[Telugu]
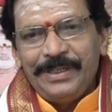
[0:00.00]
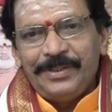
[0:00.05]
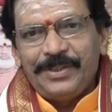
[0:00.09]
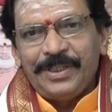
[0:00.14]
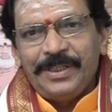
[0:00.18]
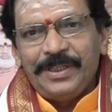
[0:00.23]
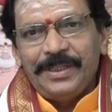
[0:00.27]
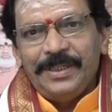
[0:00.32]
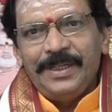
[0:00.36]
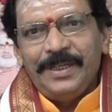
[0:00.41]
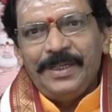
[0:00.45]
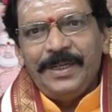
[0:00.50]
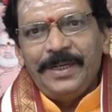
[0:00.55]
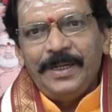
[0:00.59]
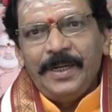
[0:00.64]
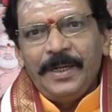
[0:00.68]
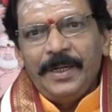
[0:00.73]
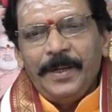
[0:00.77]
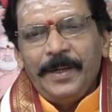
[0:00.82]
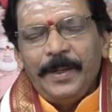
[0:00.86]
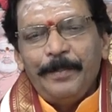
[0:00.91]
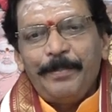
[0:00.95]
పిలిచి
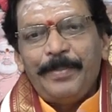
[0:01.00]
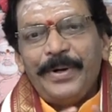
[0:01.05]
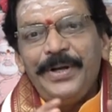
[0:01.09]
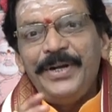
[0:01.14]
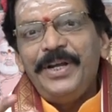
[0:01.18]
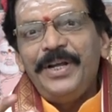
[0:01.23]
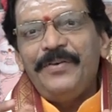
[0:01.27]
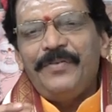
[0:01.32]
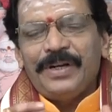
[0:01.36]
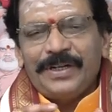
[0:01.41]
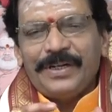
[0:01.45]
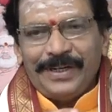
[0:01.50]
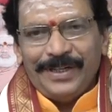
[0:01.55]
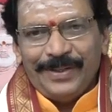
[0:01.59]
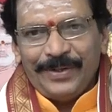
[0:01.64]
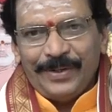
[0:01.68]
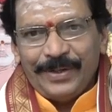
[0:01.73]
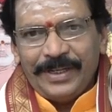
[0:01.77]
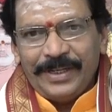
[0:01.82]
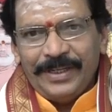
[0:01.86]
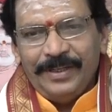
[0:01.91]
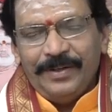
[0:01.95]
పిండి
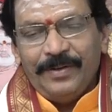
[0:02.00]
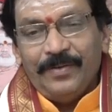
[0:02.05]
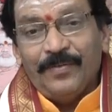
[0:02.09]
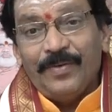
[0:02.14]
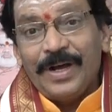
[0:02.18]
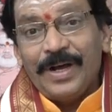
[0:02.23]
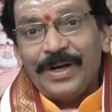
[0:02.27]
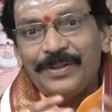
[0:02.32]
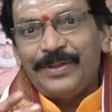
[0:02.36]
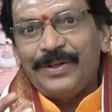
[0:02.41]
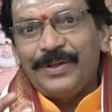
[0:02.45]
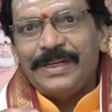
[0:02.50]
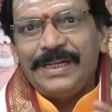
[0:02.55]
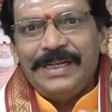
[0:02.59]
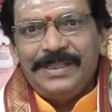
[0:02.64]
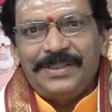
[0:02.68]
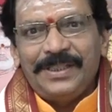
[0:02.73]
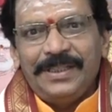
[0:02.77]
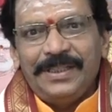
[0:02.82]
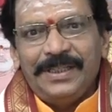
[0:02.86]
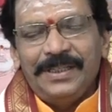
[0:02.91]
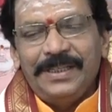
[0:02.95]
వంటలతోటి వారితో
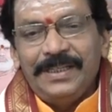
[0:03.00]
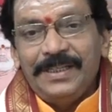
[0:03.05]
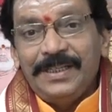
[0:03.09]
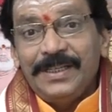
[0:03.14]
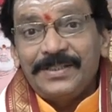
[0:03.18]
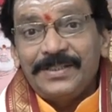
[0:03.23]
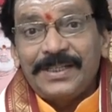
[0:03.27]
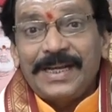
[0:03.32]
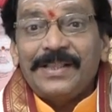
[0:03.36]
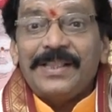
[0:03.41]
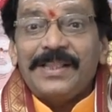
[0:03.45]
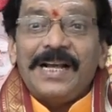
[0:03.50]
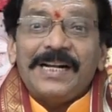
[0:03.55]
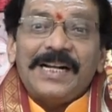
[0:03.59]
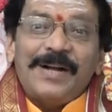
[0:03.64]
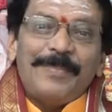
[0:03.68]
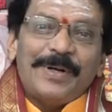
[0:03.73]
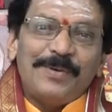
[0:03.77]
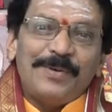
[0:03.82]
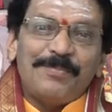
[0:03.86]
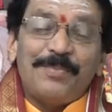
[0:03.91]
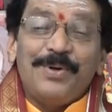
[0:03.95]
కలిసి సరదాగా
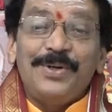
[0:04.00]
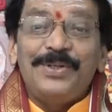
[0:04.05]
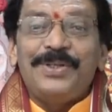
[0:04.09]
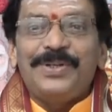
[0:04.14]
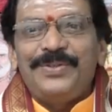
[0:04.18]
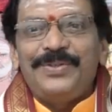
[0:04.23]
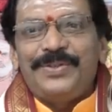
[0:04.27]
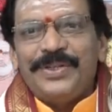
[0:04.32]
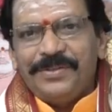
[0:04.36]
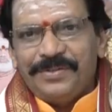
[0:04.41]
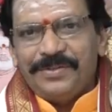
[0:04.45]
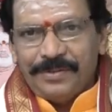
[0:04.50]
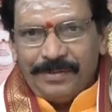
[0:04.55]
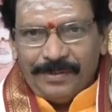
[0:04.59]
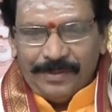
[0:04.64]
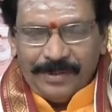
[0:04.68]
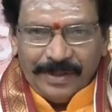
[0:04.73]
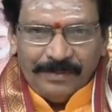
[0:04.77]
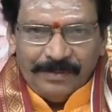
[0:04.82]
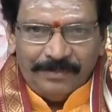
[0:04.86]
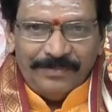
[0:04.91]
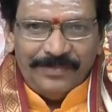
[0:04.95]
మనం భోజనం చేస్తూ
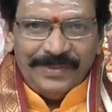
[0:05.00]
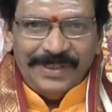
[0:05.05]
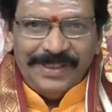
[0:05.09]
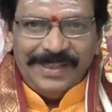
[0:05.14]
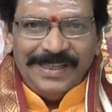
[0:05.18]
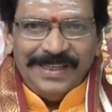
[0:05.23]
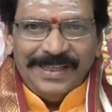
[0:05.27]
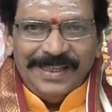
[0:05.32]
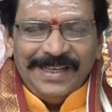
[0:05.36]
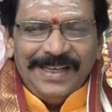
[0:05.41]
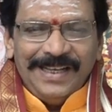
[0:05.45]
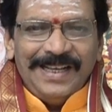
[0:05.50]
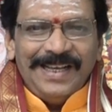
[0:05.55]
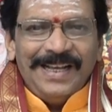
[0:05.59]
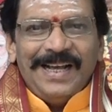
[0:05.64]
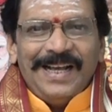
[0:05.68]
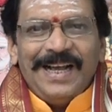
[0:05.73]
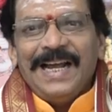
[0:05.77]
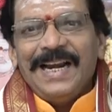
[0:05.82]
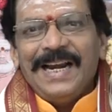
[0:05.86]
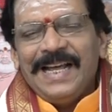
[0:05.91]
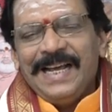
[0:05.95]
ఉంటాం
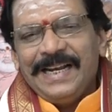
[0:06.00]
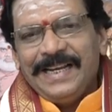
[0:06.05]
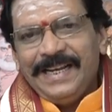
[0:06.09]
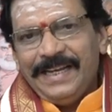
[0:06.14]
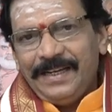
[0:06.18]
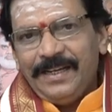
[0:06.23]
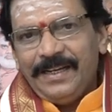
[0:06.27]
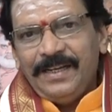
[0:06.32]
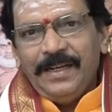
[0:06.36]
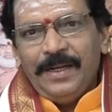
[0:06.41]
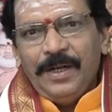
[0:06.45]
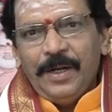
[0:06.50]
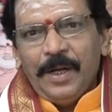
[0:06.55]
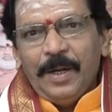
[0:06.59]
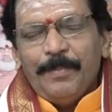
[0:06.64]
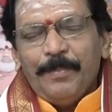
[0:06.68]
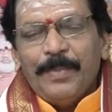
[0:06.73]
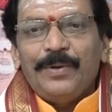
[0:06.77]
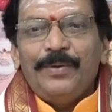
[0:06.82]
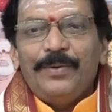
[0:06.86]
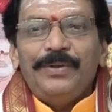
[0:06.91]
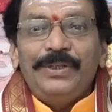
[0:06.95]
అలాగే
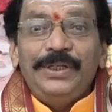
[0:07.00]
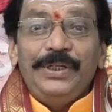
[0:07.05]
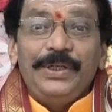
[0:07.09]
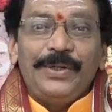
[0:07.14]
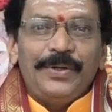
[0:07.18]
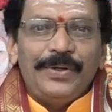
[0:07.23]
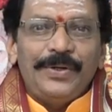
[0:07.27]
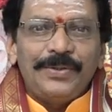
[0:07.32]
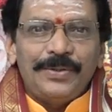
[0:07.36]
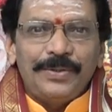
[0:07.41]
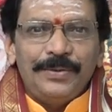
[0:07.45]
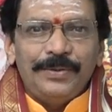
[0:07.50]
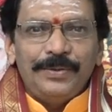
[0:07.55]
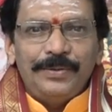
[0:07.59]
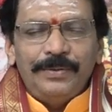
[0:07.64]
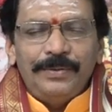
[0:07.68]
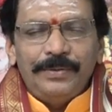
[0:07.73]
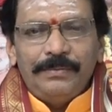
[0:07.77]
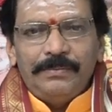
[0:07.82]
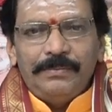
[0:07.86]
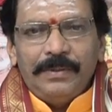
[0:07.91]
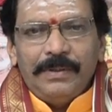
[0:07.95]
మనం ఈరోజు
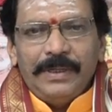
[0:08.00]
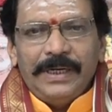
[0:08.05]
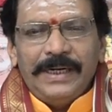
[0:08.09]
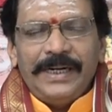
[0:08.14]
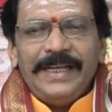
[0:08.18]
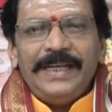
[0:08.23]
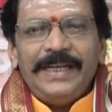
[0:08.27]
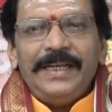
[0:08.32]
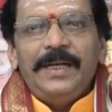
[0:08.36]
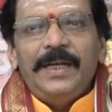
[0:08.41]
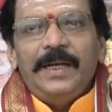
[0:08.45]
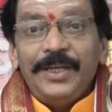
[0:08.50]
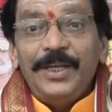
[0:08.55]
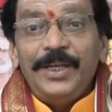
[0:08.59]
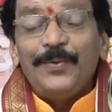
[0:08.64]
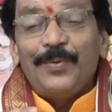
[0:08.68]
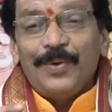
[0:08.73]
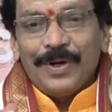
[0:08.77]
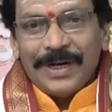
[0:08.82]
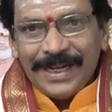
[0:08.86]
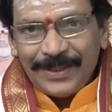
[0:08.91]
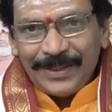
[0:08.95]
అంటే ఈ
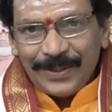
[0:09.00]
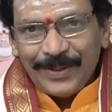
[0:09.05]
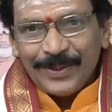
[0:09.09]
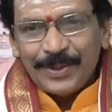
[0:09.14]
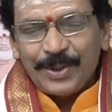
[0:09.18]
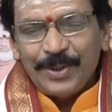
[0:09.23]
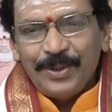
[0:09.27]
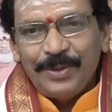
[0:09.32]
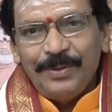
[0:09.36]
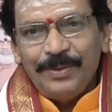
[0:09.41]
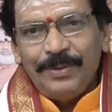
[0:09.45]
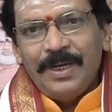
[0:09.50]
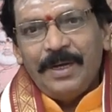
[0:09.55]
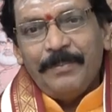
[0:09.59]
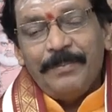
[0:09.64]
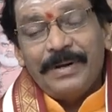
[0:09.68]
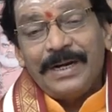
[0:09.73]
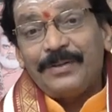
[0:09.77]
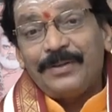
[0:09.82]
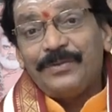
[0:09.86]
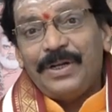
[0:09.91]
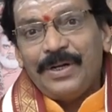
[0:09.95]
ఉగాది రోజు
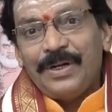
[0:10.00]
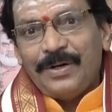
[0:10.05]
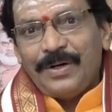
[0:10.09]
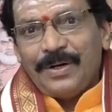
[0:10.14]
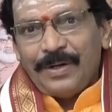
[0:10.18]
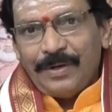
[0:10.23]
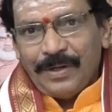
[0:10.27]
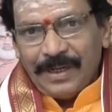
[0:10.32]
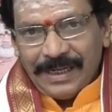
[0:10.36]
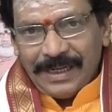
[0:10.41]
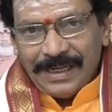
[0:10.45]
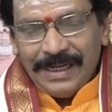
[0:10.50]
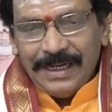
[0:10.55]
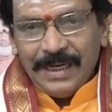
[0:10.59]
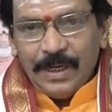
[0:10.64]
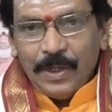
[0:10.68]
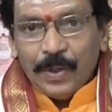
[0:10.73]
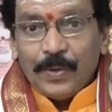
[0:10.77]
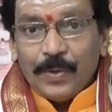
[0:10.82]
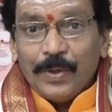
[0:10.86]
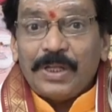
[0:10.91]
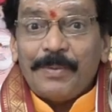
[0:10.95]
మనం అందరం కూడా
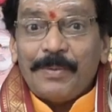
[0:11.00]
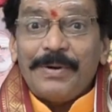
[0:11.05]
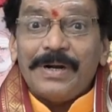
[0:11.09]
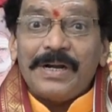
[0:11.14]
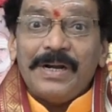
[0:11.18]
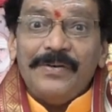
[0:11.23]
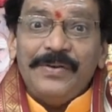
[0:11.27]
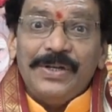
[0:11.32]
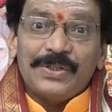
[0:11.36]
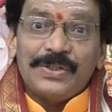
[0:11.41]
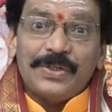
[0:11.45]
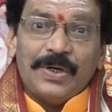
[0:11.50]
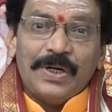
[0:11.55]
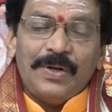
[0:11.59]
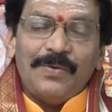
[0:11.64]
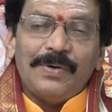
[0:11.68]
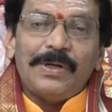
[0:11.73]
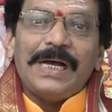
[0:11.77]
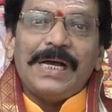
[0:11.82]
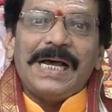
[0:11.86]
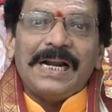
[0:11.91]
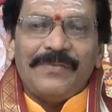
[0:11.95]
కొత్త బట్టలు వేసుకోవడం
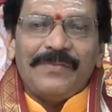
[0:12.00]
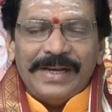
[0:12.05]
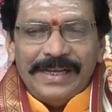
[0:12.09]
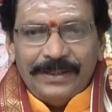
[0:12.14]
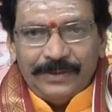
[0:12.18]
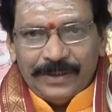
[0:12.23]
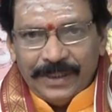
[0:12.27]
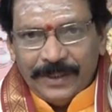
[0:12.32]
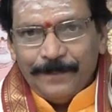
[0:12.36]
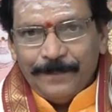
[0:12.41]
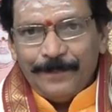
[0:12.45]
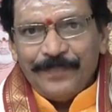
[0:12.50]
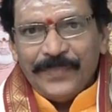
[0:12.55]
ఒక ఆనవాయితీ